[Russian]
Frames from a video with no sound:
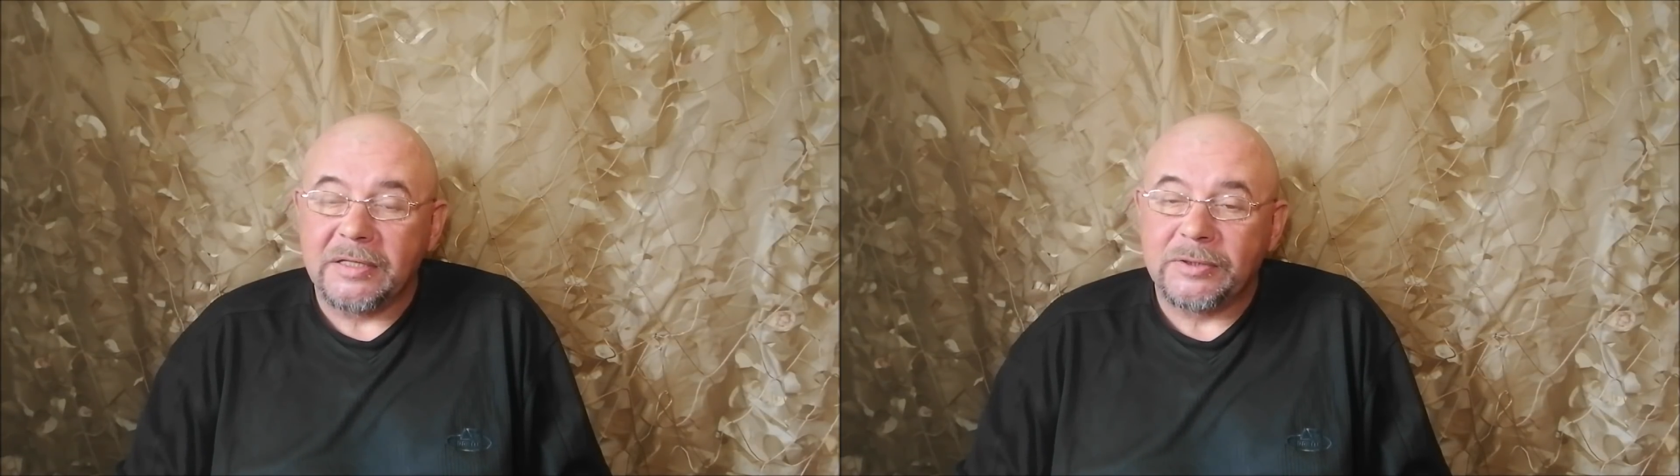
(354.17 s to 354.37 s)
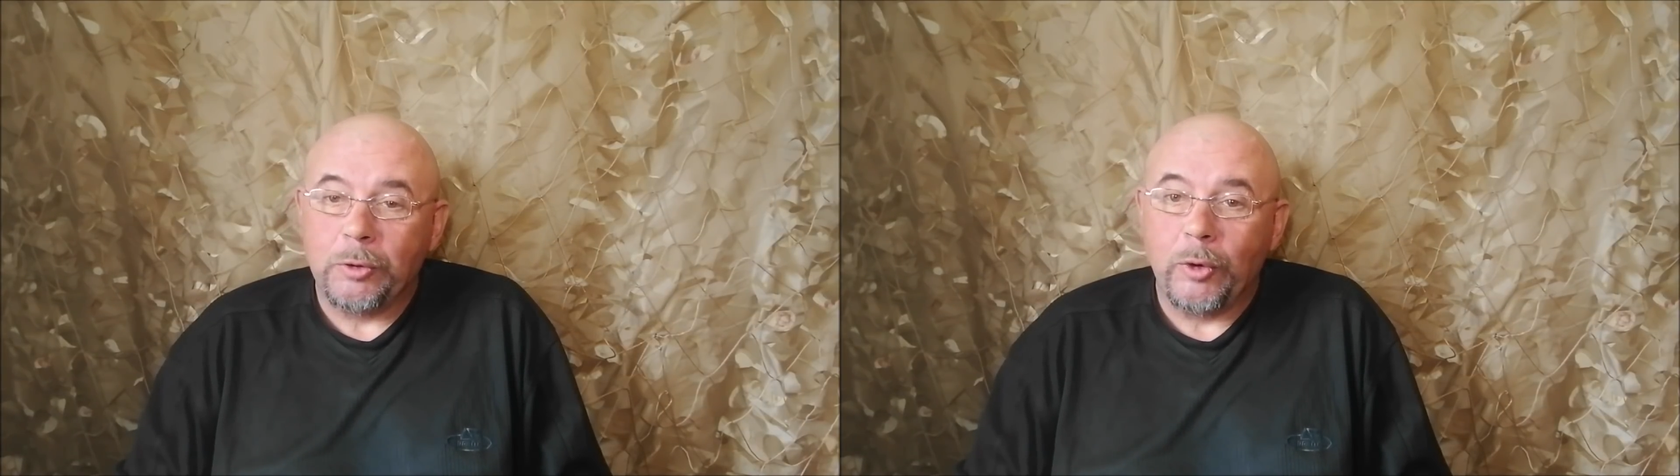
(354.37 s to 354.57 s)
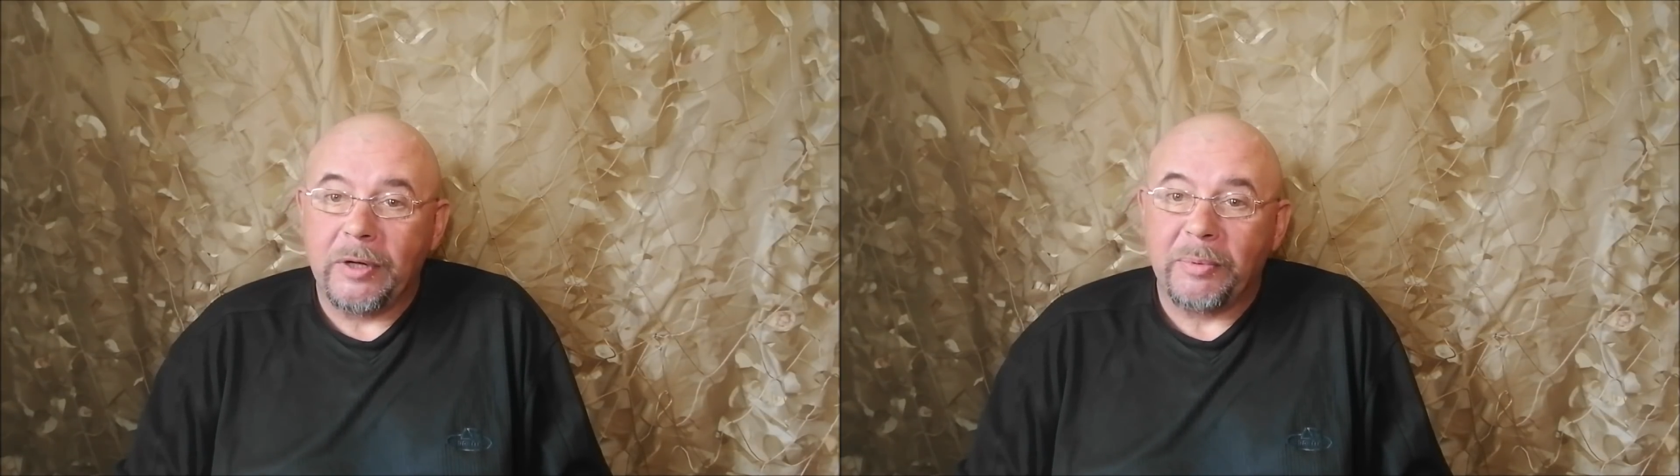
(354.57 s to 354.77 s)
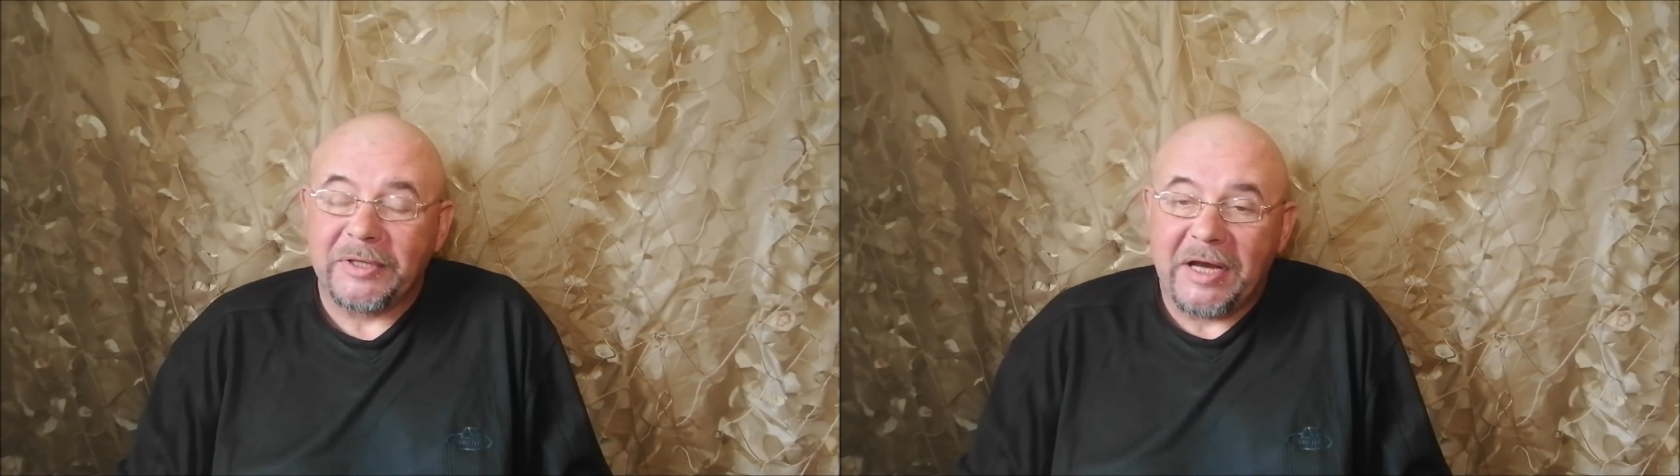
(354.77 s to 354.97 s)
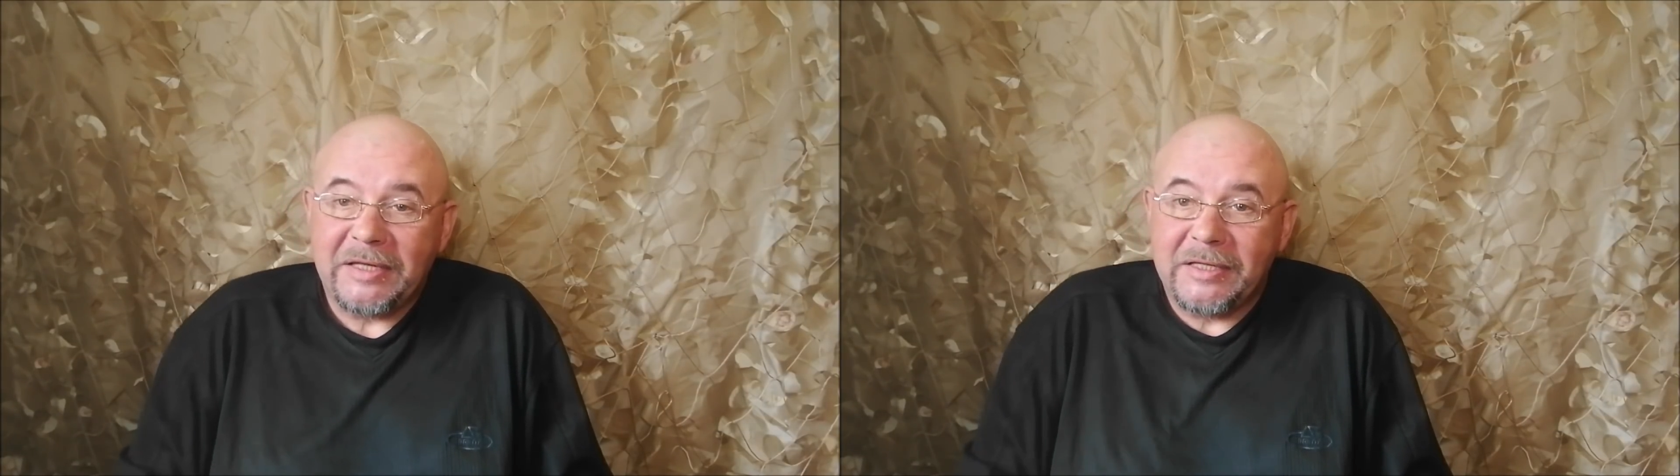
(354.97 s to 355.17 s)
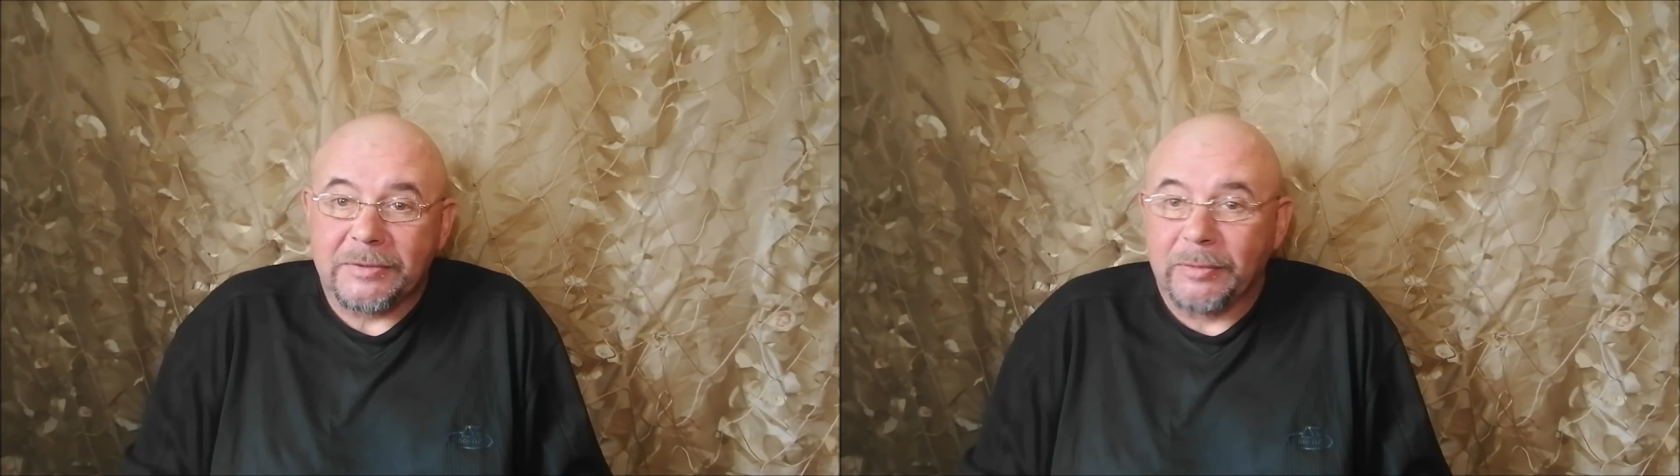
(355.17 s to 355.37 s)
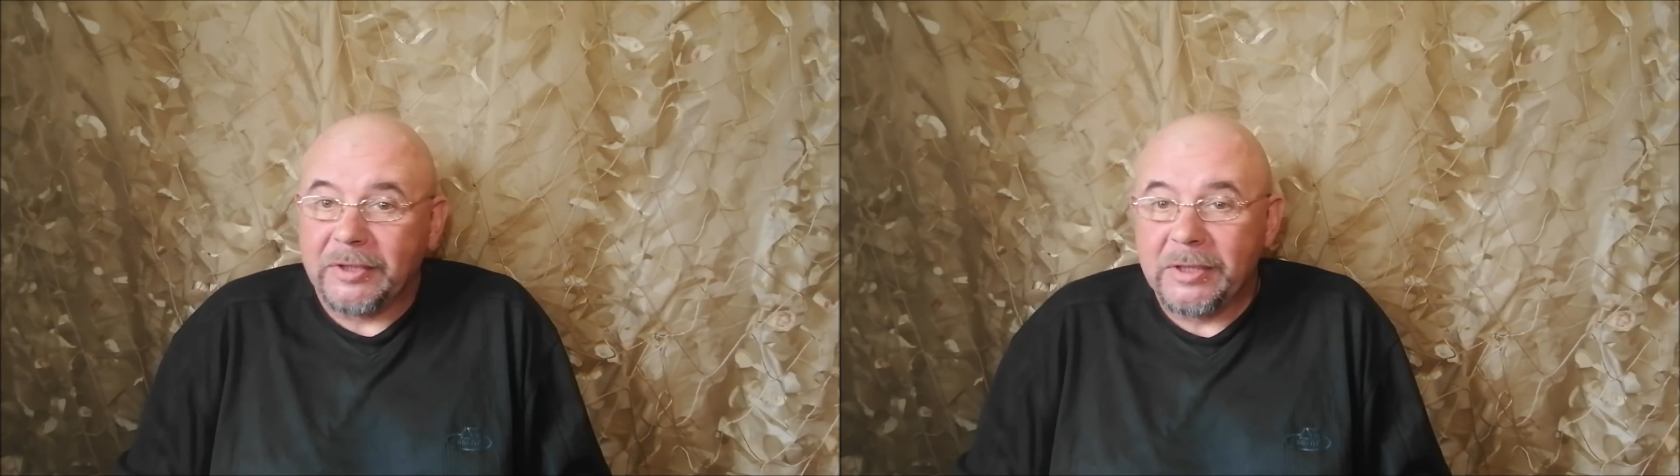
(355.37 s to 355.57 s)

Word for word: из теории патриотизма,